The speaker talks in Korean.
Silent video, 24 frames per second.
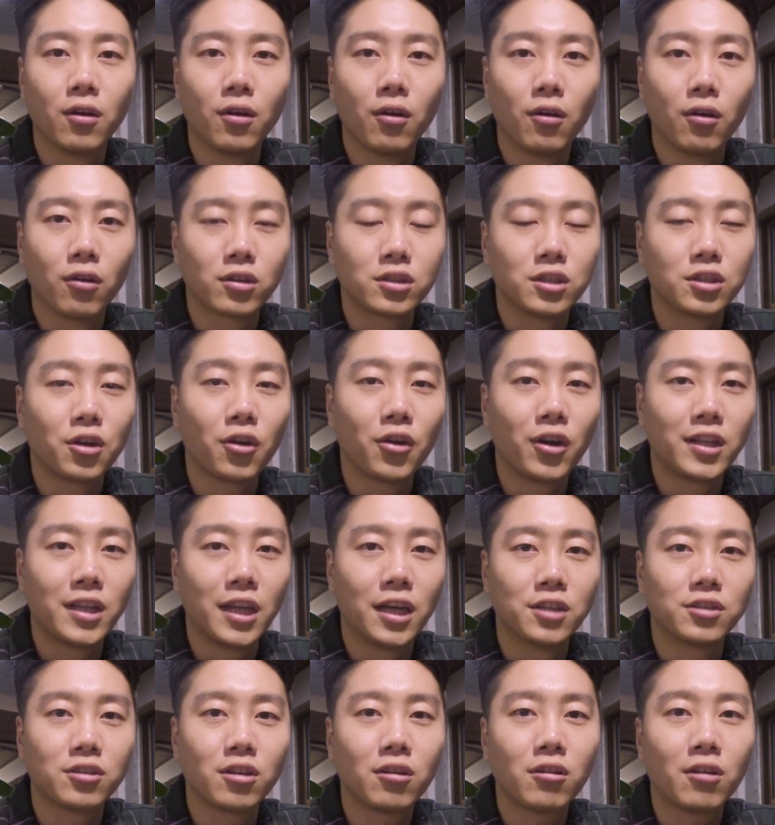어, 그거에
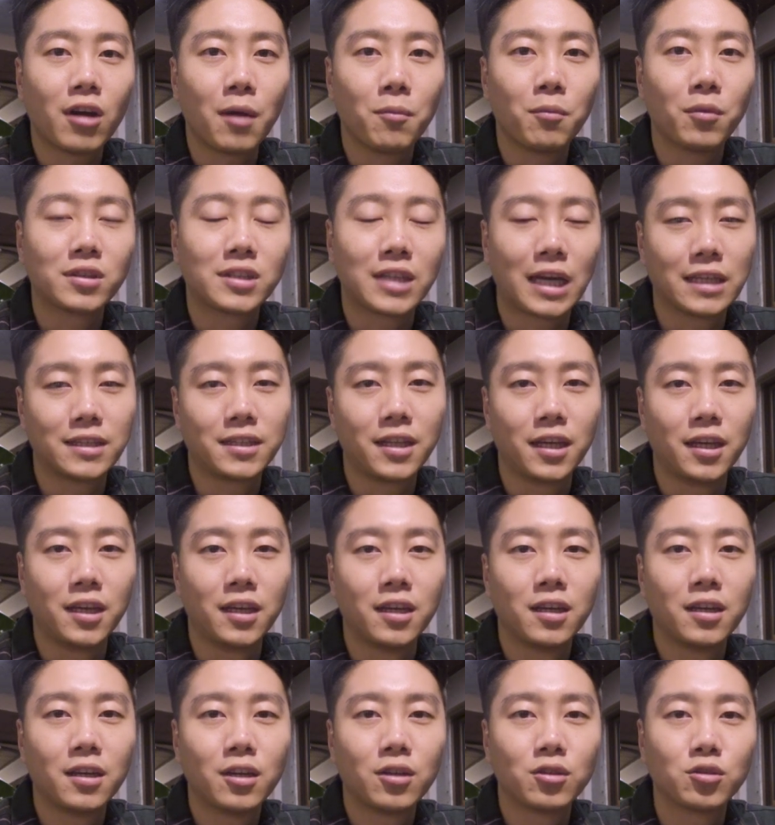대해서 한번 자세히
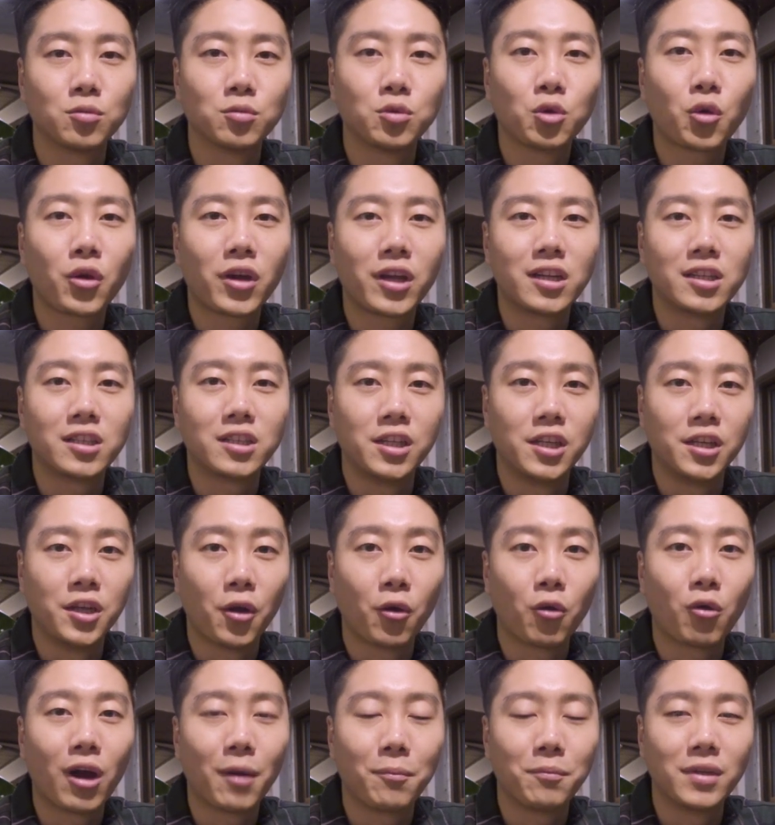좀 소개를
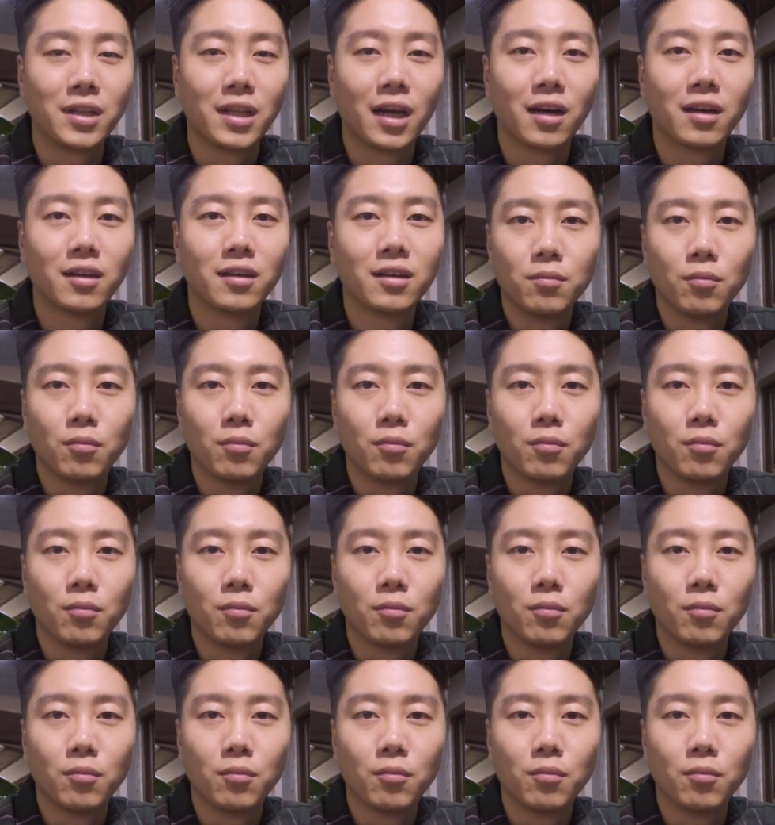드리려고 합니다.